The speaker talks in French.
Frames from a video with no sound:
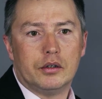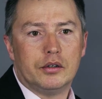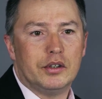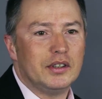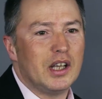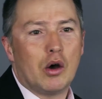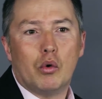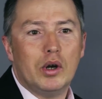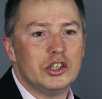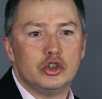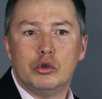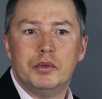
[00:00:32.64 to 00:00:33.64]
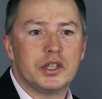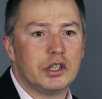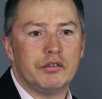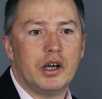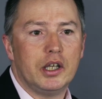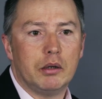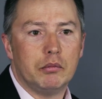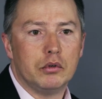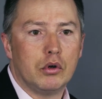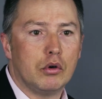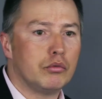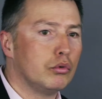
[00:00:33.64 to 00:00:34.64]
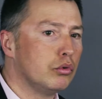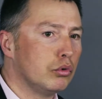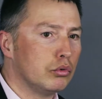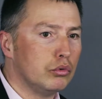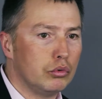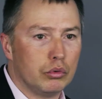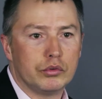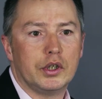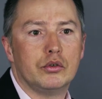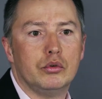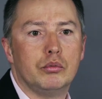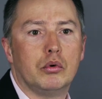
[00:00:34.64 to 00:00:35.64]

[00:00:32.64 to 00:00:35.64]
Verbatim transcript: c'est un rôle à géométrie variable en fonction du contexte du